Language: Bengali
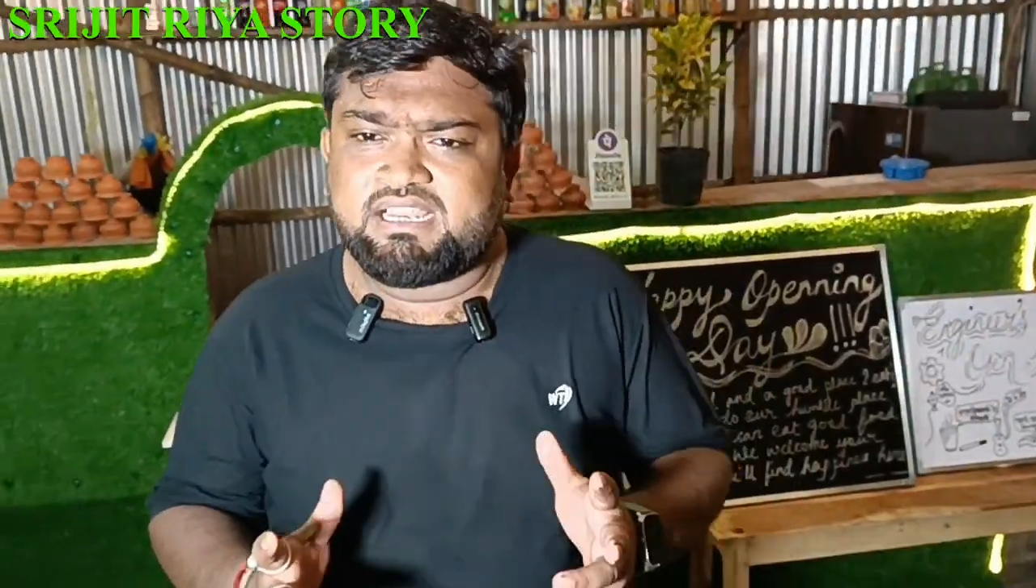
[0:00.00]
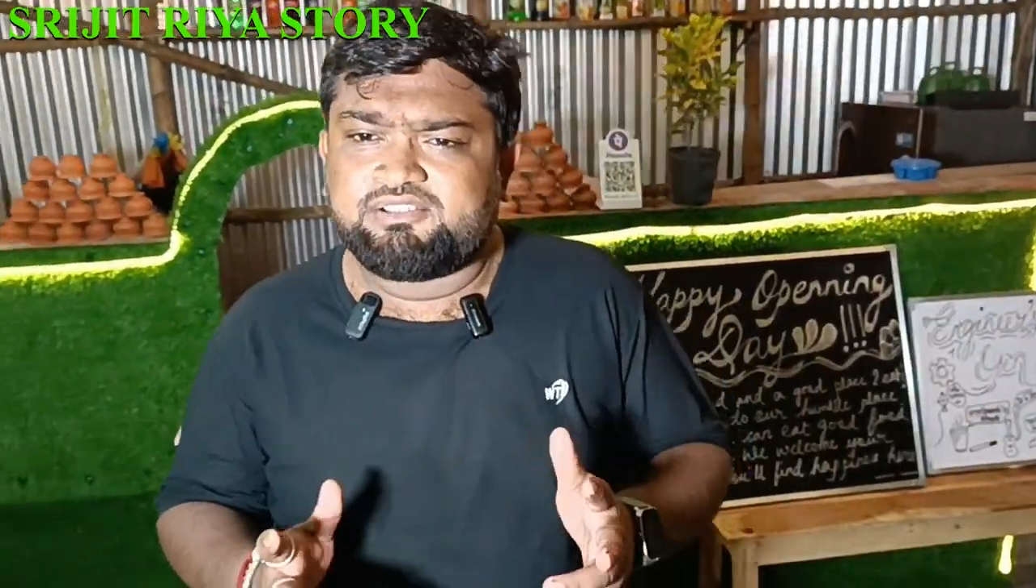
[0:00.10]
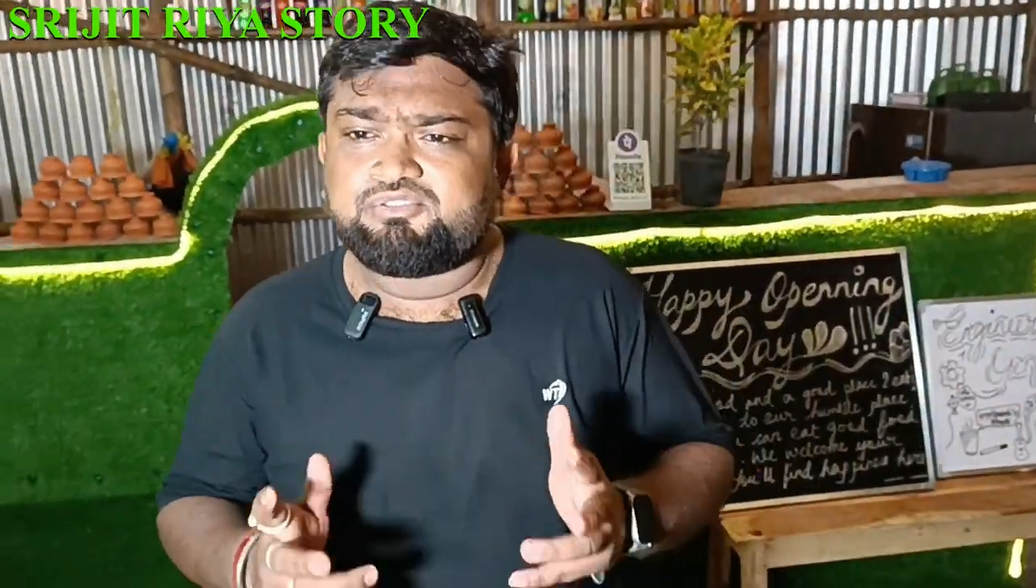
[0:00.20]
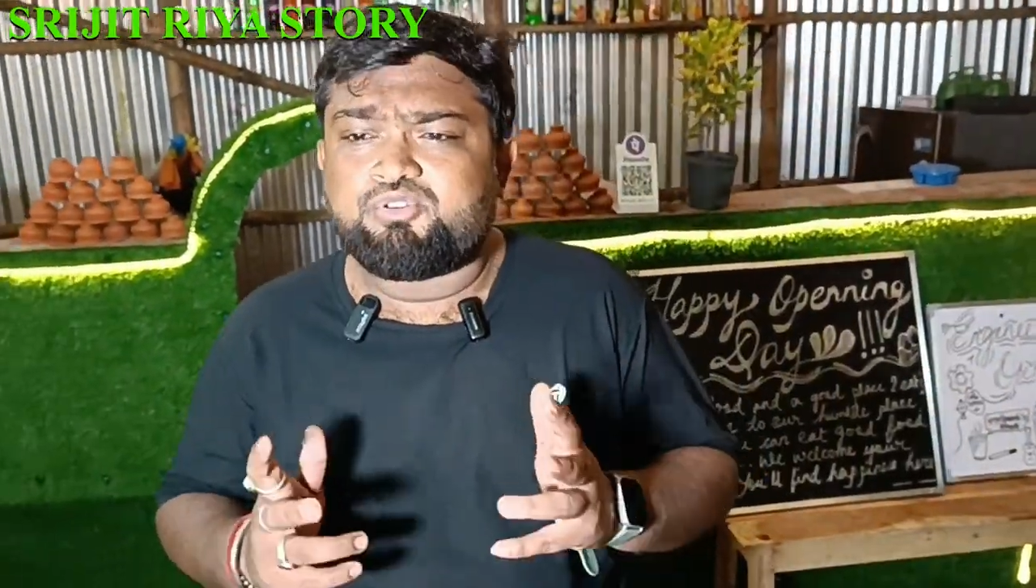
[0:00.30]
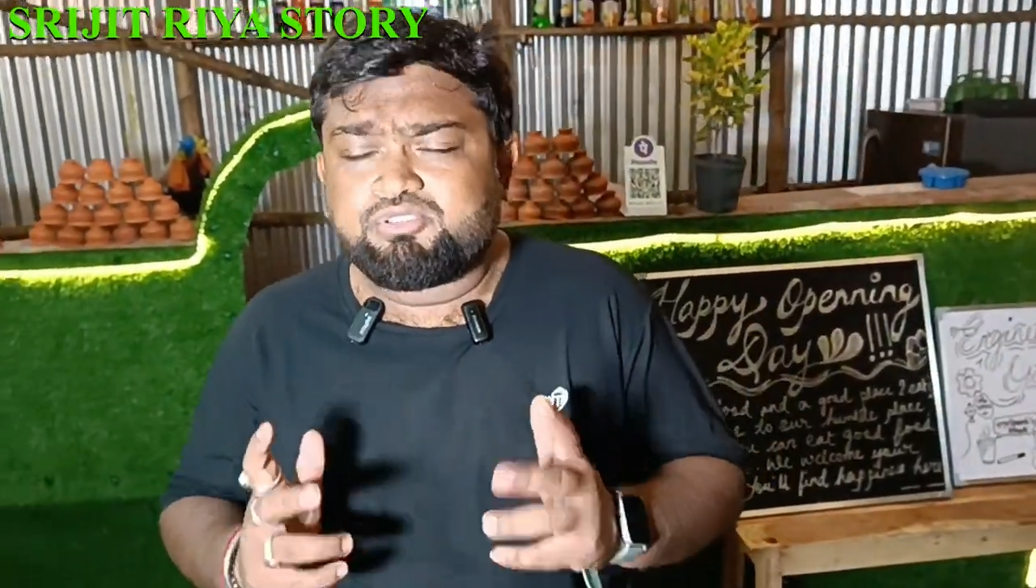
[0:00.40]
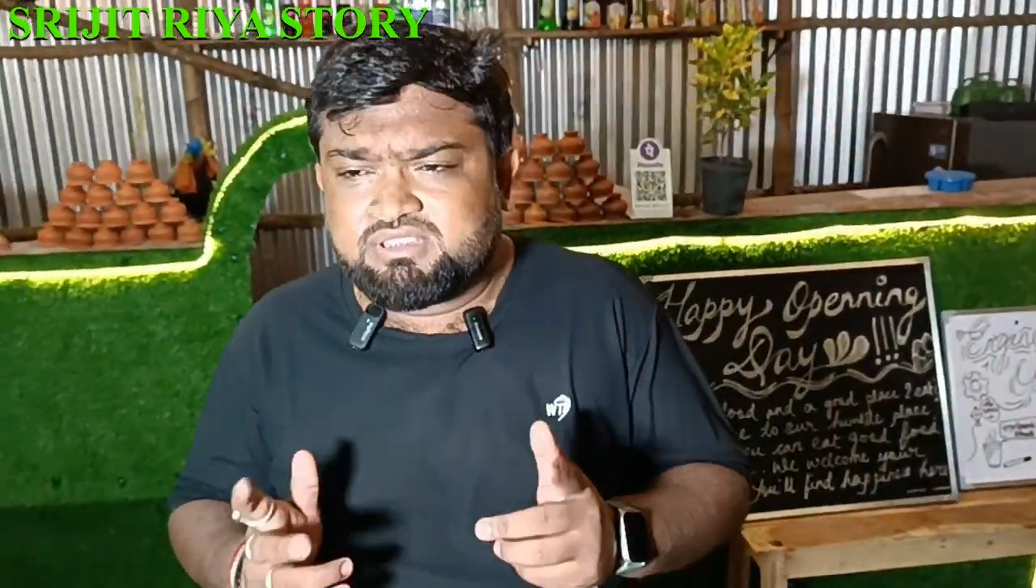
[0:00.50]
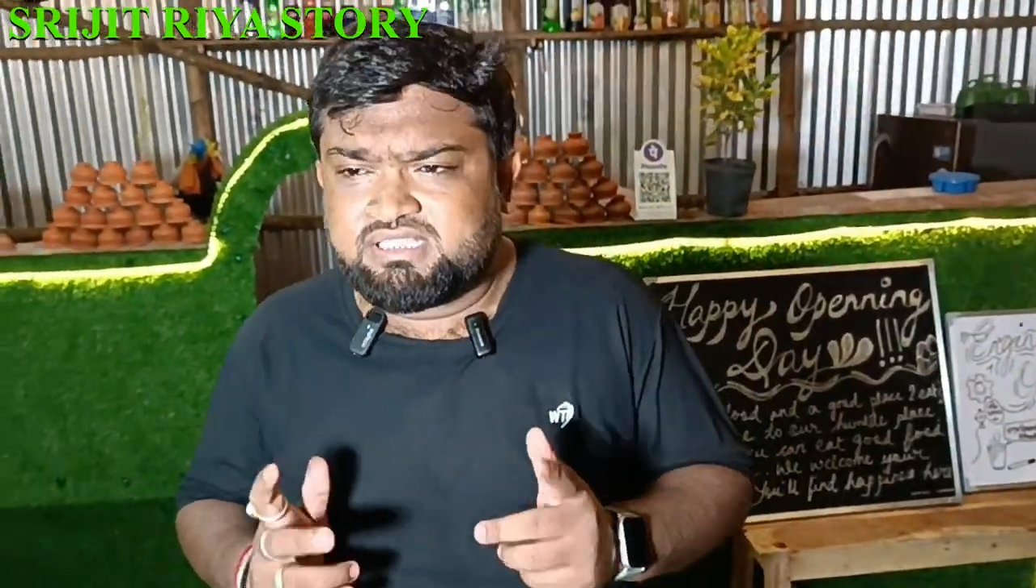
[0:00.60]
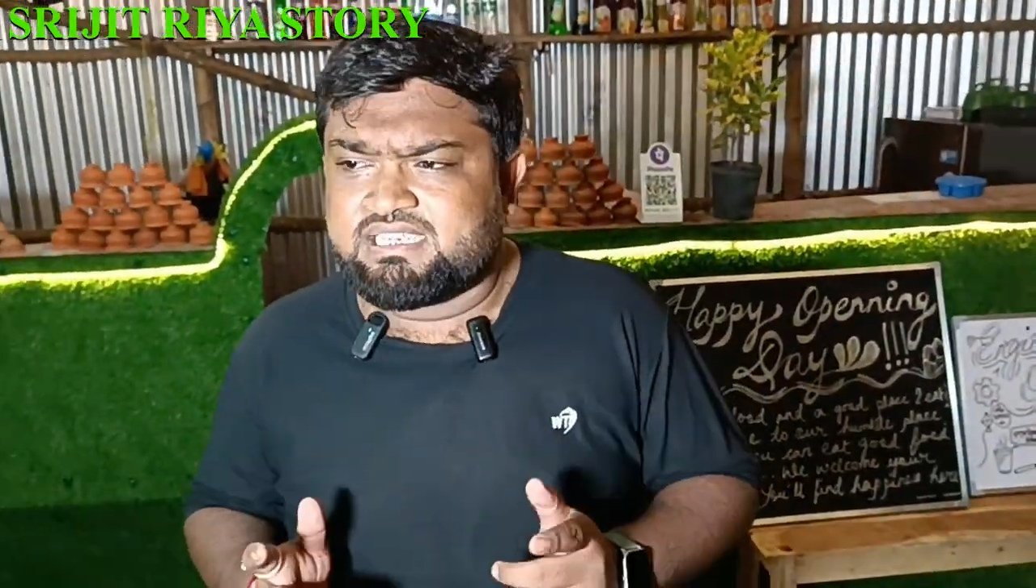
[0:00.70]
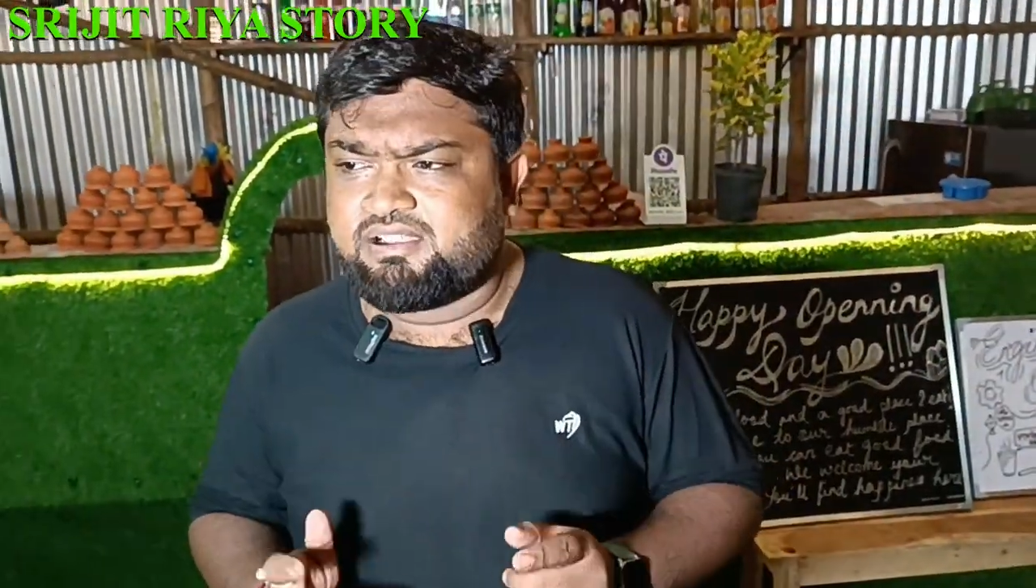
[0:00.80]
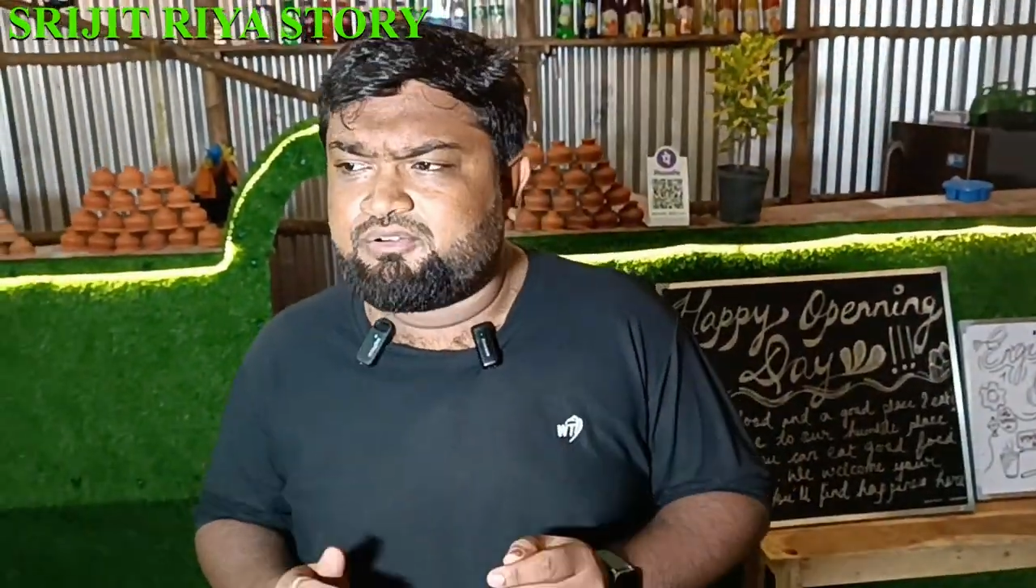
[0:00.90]
যারা কিছু
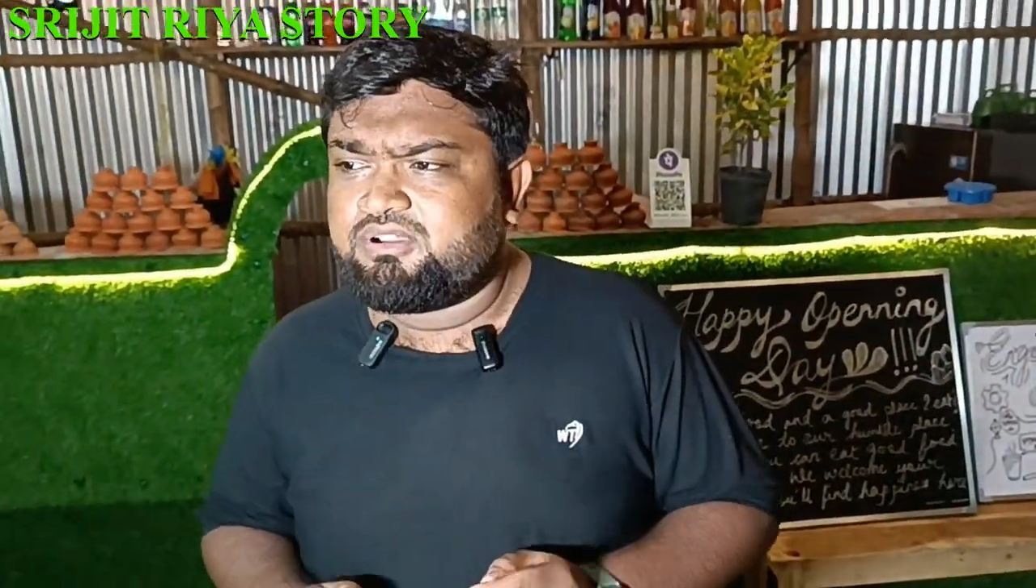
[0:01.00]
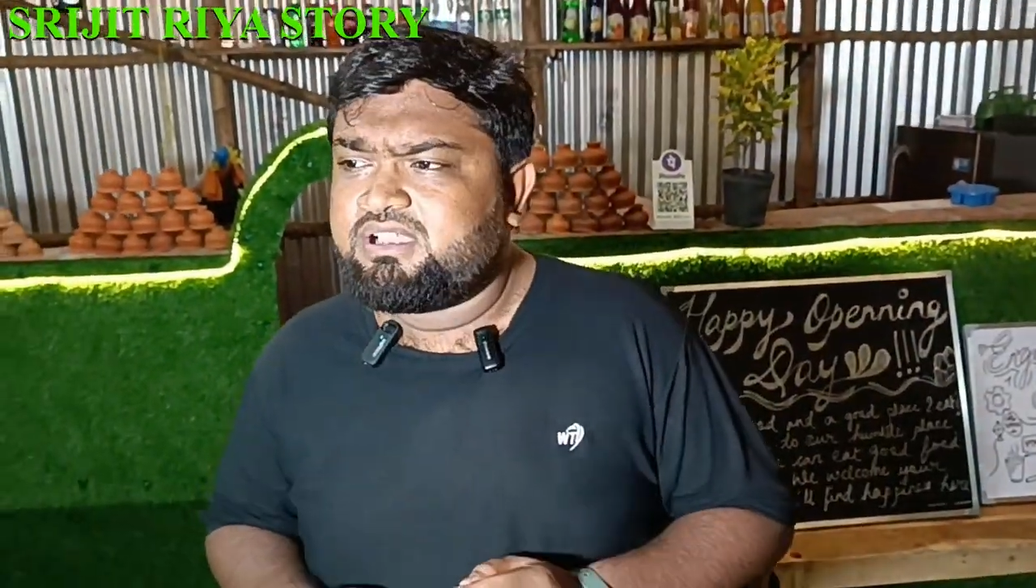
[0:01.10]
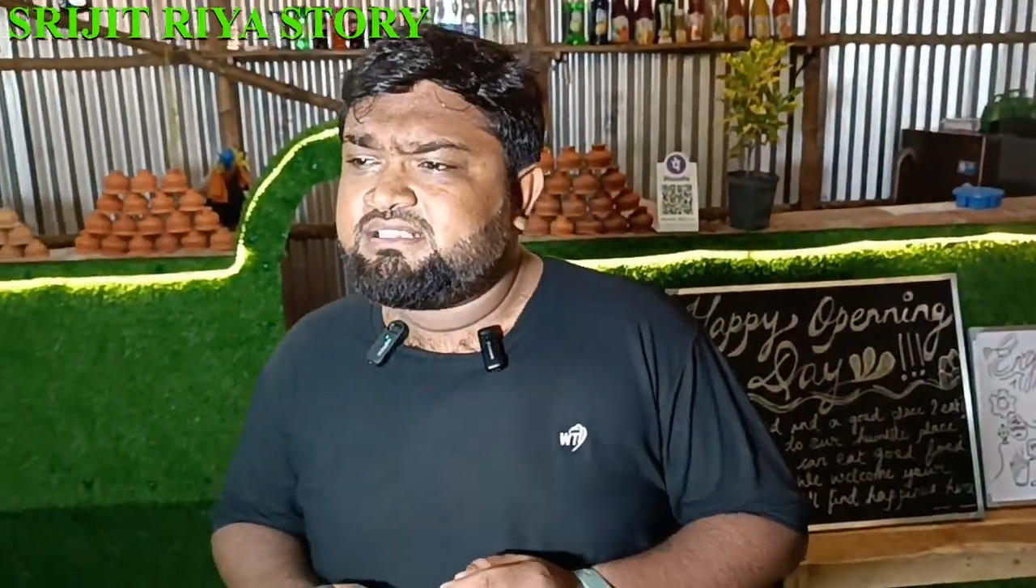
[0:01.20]
করতে চাও